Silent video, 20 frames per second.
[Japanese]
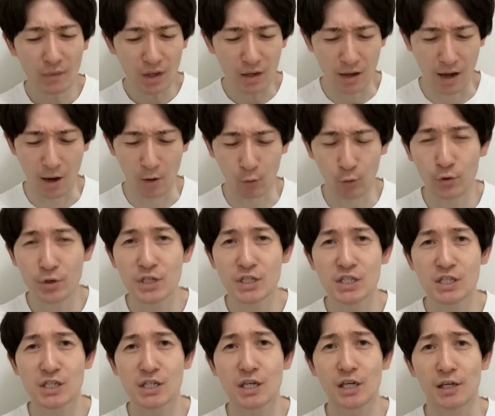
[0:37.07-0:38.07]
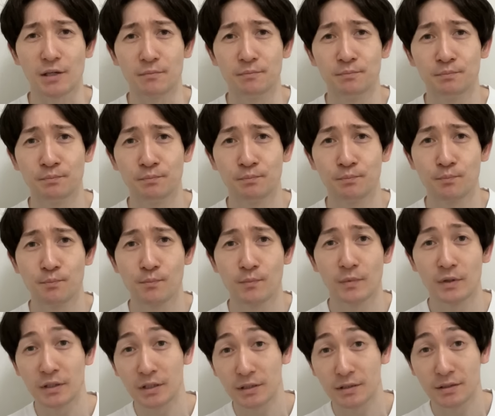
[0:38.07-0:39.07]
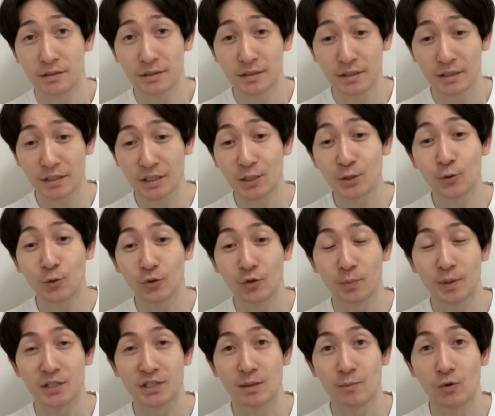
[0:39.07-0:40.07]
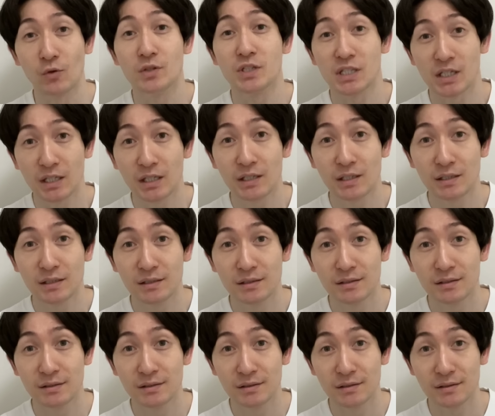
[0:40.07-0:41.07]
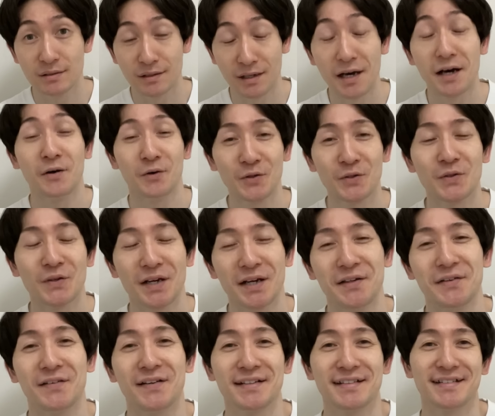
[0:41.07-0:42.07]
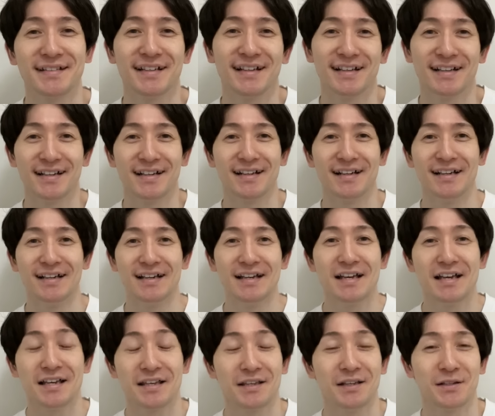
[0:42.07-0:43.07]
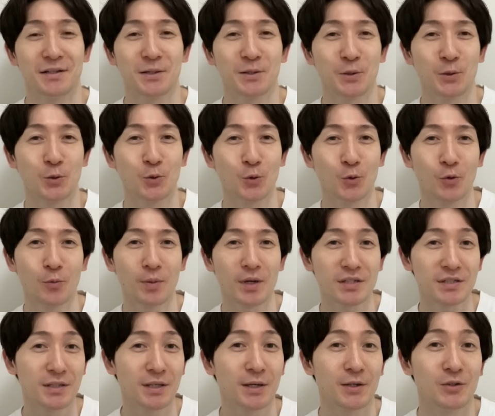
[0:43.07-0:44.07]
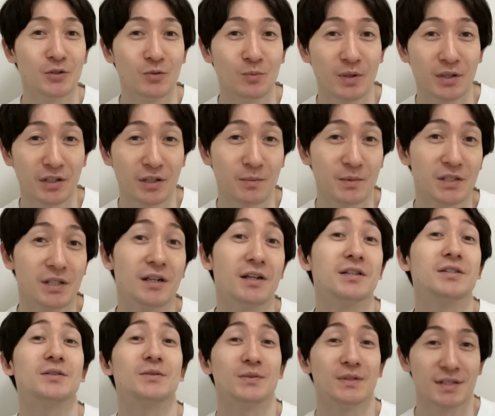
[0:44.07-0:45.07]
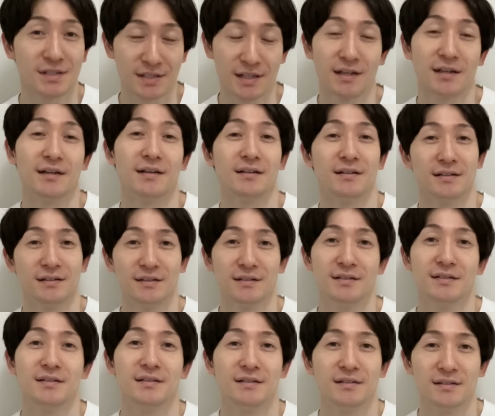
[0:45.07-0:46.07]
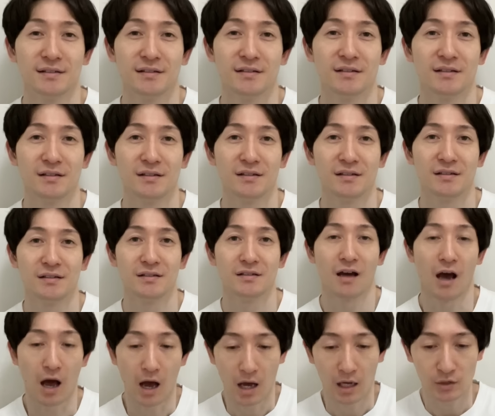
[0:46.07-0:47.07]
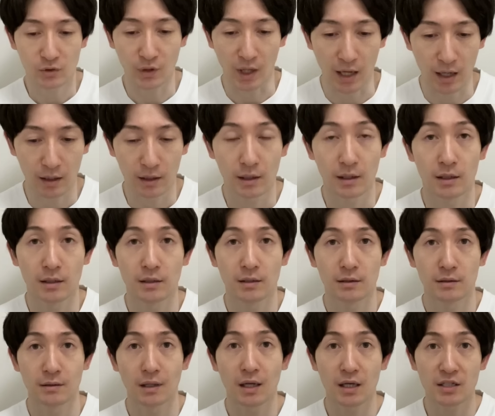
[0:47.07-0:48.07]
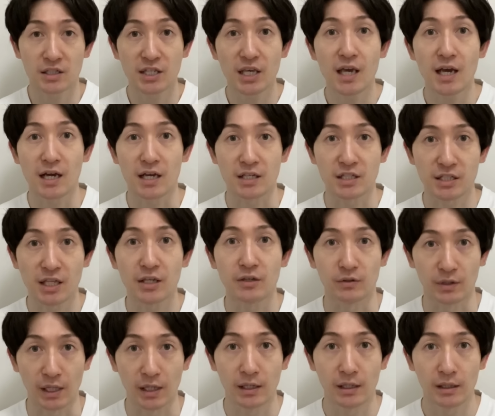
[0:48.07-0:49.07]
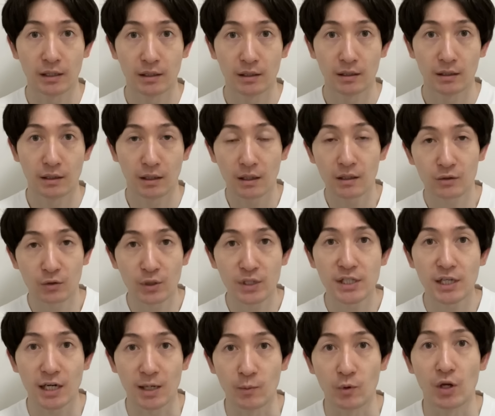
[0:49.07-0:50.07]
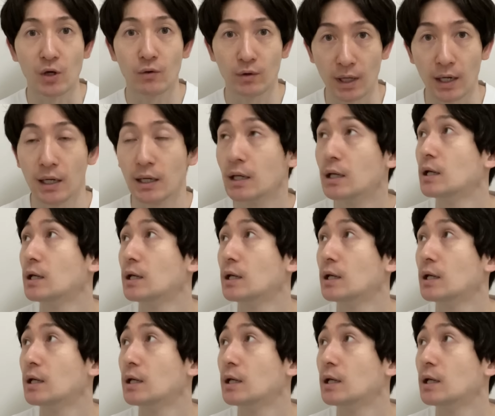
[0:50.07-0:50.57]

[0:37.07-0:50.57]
あ、美味しい。きのこのパスタも美味しい。あ、ほんと、あ、よかった。いや、なんかここパスタが有名な店らしくてさ。あ、そうだ。あ、シェアしたいよね。取り皿もらおうか。